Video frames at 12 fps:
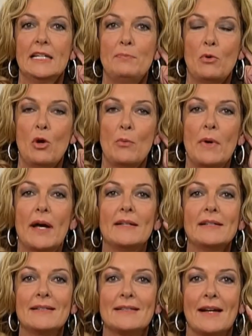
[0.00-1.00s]
bekomme
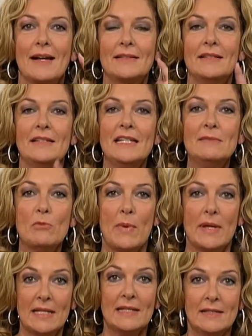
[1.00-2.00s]
gerade gesagt, in diesem
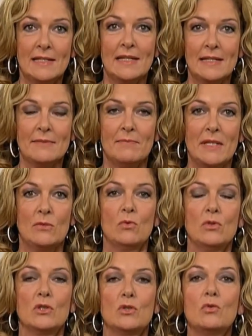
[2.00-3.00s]
Moment, in diesen
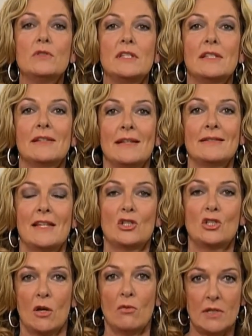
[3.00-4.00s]
Minuten tut sich ganz
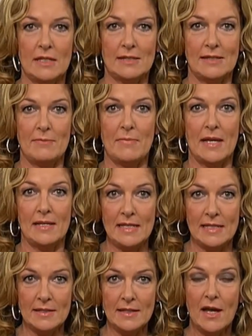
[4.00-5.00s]
Erstaunliches in
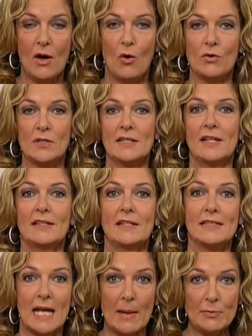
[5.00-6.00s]
Berlin. Und das hat
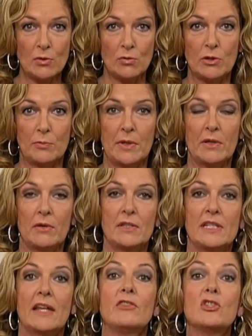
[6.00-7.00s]
jetzt absolute
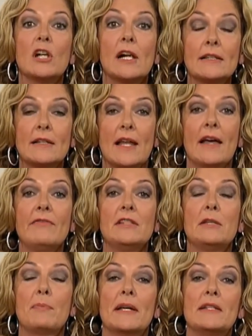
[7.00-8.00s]
Priorität. Wir schalten live in
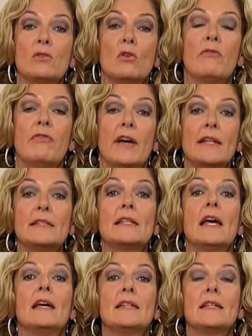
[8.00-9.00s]
die Pressekonferenz
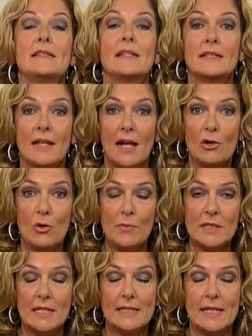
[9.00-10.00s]
des
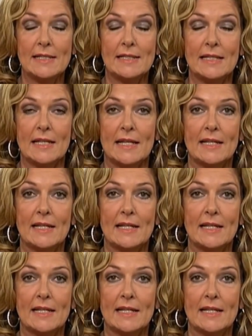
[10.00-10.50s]
Zentralkomitees der SED.